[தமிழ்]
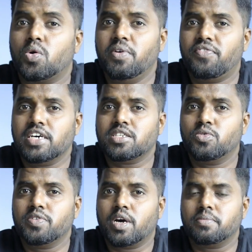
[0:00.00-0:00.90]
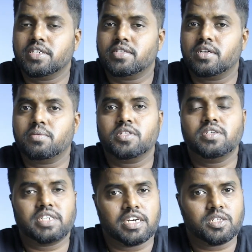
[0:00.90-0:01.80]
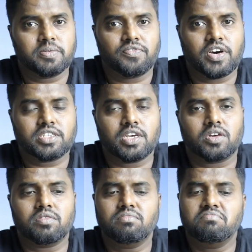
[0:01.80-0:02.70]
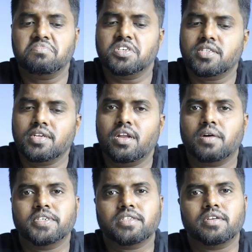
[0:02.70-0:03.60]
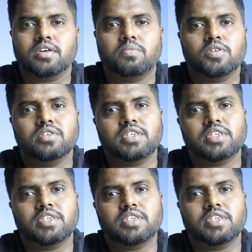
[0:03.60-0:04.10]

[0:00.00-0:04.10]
ரொம்ப ஃபாஸ்ட் மூவிங் ஆப்ஜெக்ட்ஸ் எடுக்கும்போது ஷட்டர் ஸ்பீட் ஃபாஸ்ட்டாக இருக்கணும் ஸ்டில் ஆப்ஜெக்ட்ஸ் எடுக்கும்போது